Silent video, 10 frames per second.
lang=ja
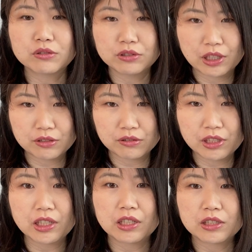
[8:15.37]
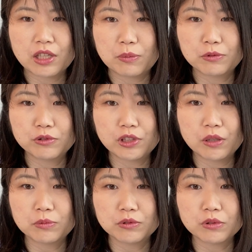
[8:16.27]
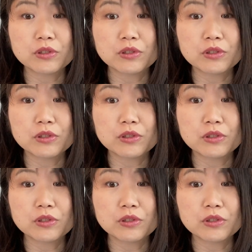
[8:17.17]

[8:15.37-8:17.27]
9月にセブンイレブン